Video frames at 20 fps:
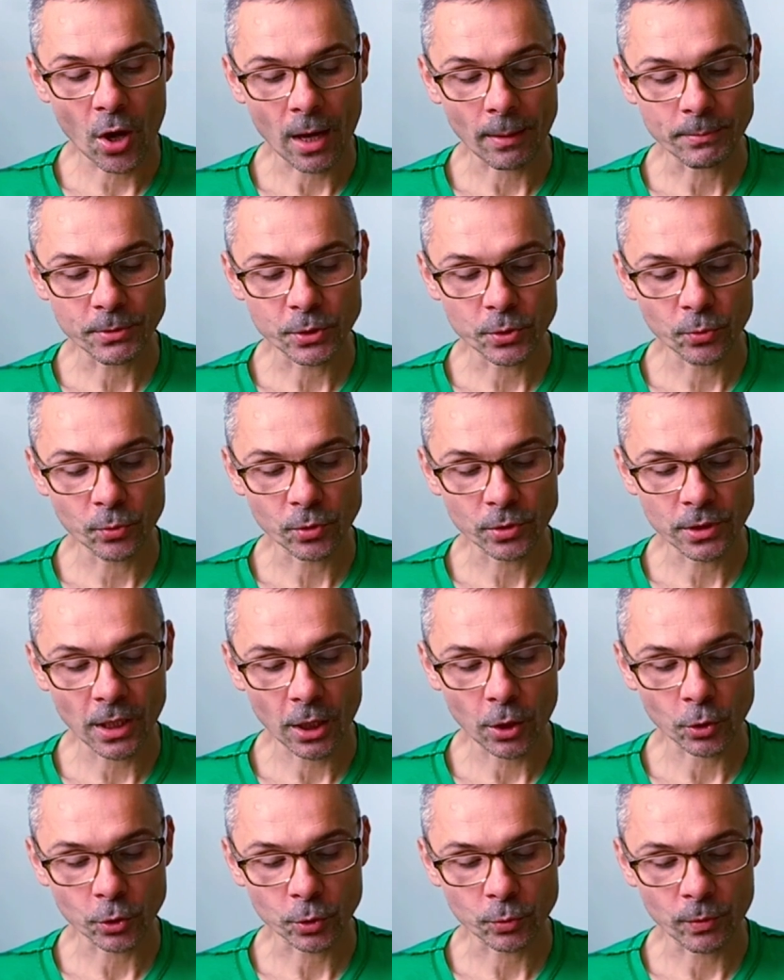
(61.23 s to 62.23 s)
o
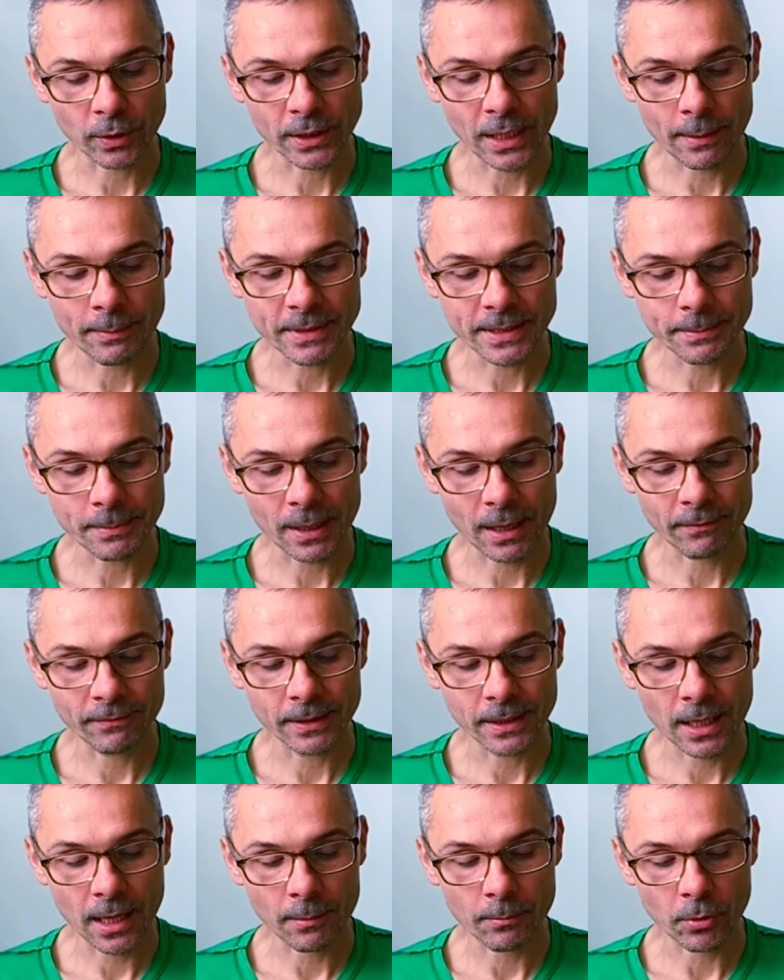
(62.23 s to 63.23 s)
absurdach, odkładamy
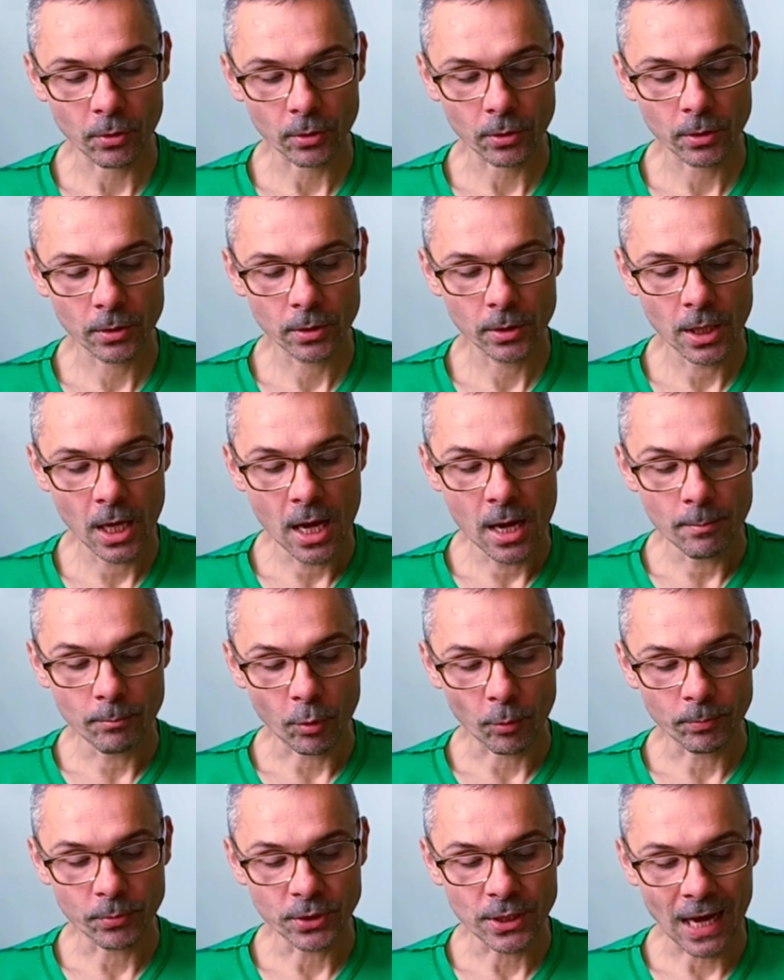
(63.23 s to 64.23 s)
sprawy na bok.
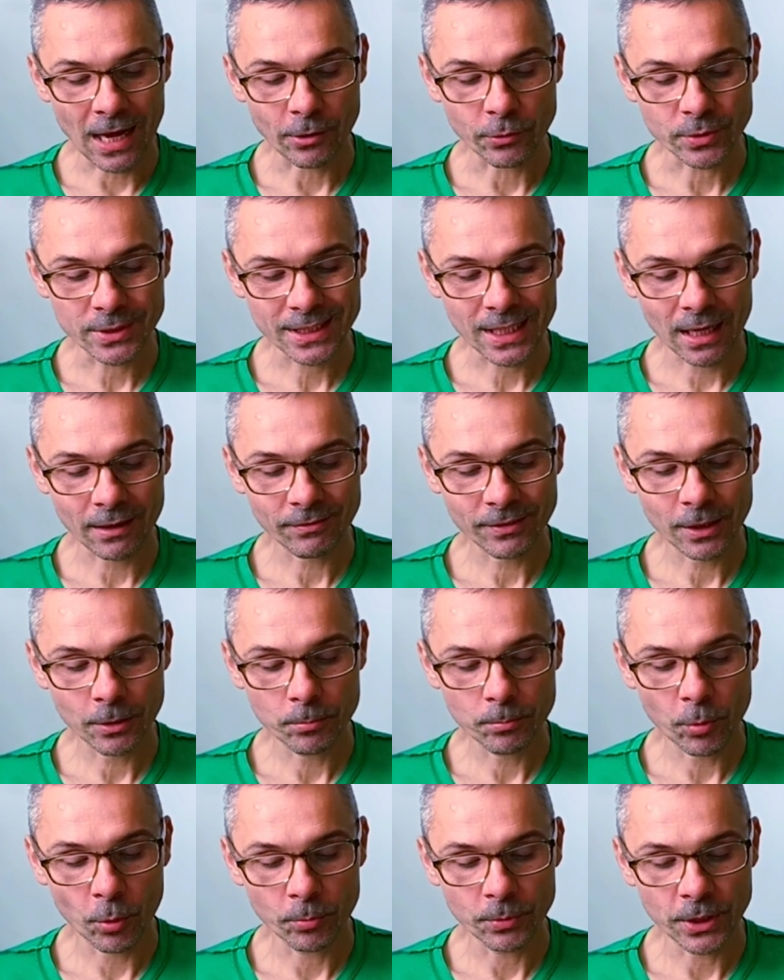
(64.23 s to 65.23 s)
Popijając
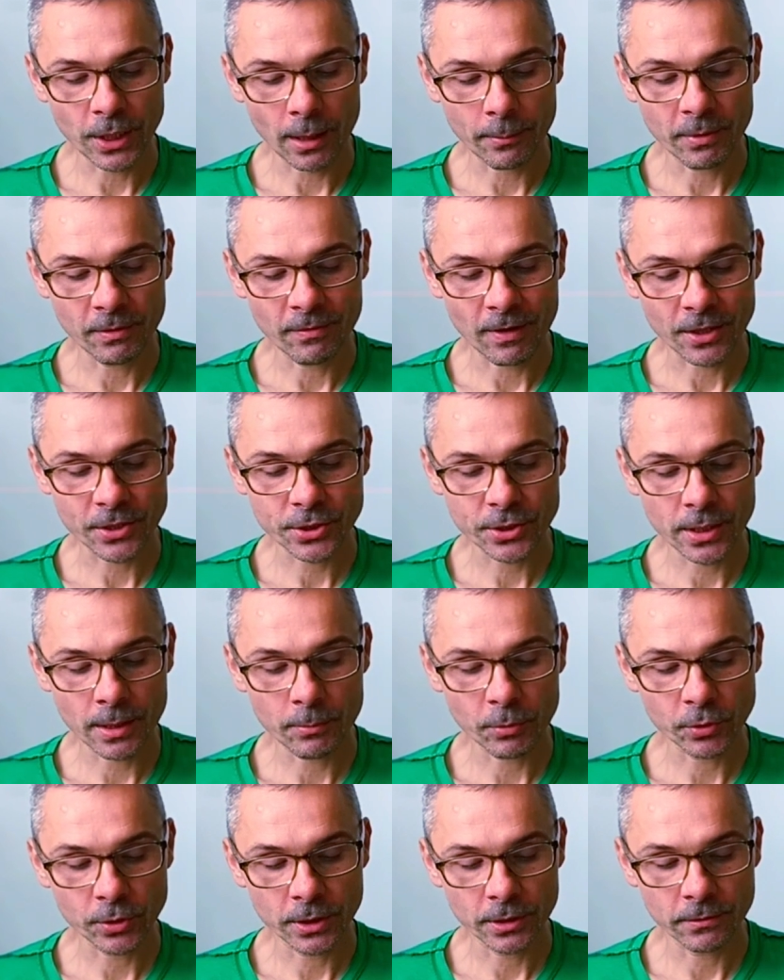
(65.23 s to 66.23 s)
kawkę, pomijamy ważne
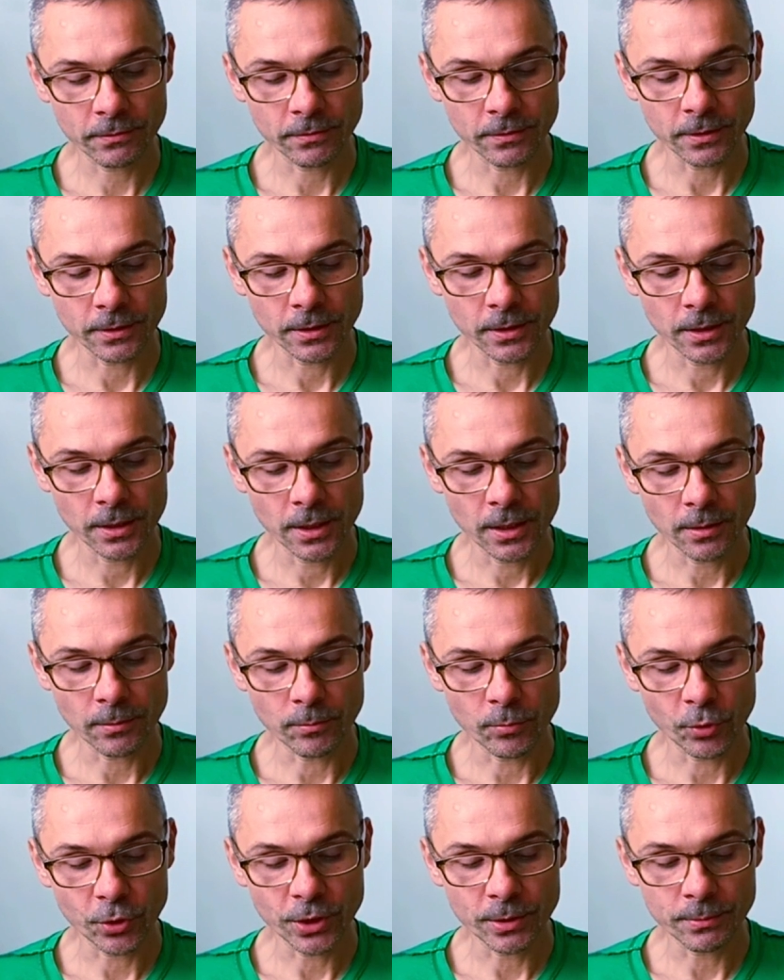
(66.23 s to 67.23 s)
motywy.
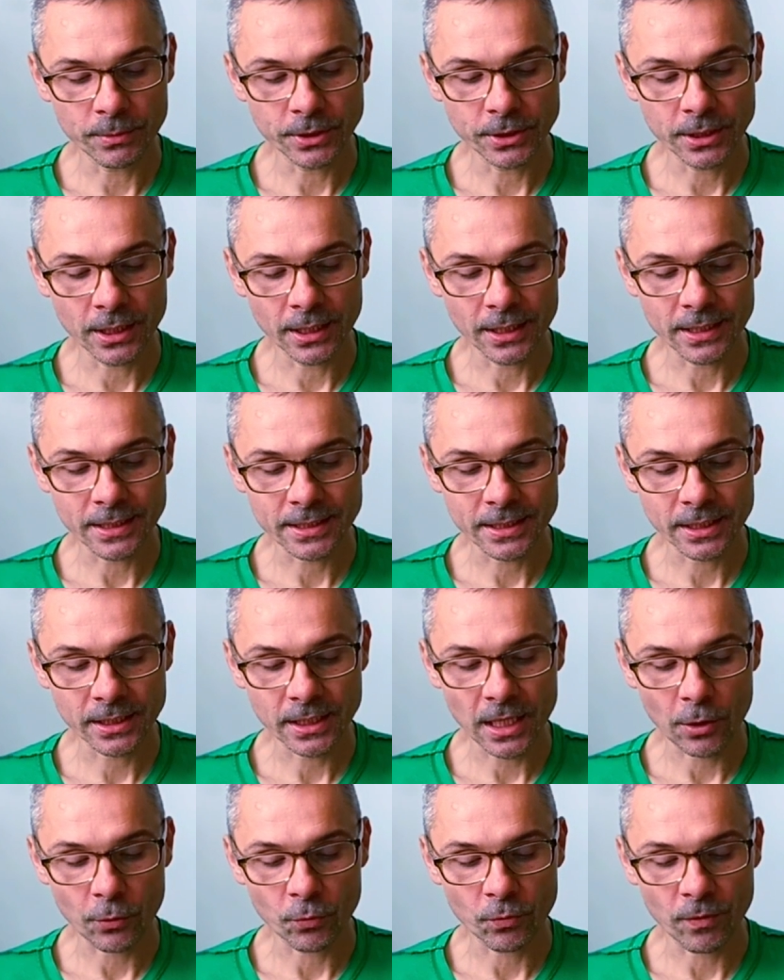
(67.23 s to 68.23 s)
Boimy się
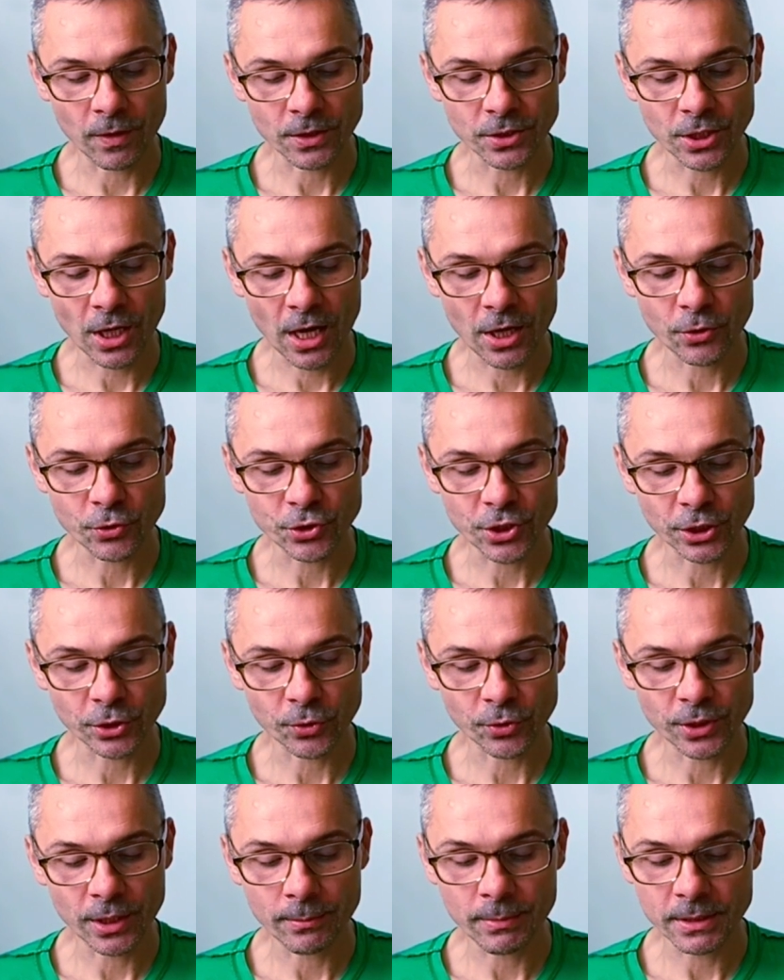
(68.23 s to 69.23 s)
ryzyka, uważając, że
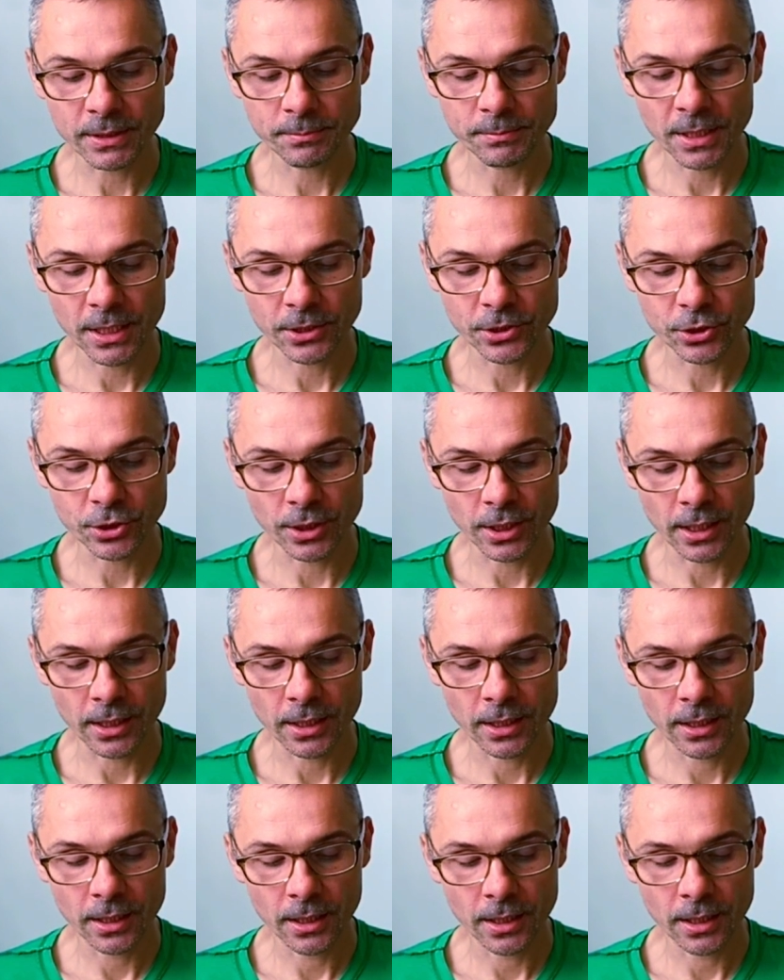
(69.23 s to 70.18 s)
to niebezpieczne.